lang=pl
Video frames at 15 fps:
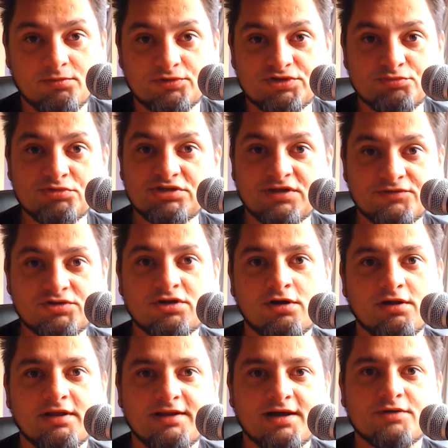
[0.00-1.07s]
Bośmy się w
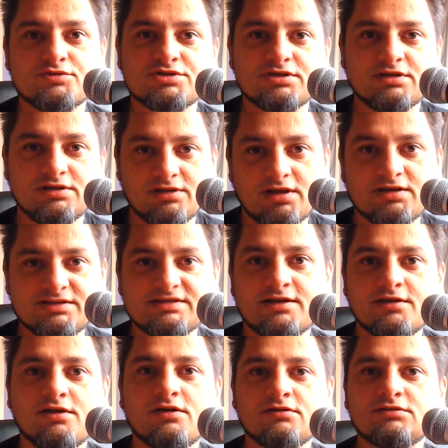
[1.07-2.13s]
szkole nauczyli, nie?
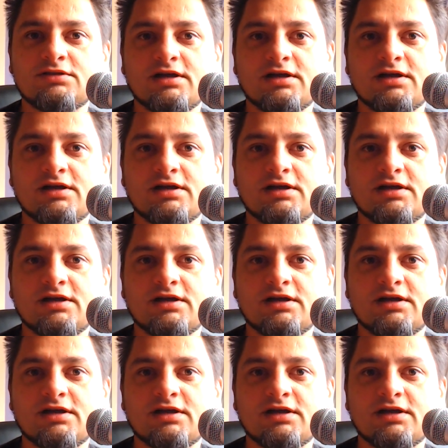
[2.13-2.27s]
Serio?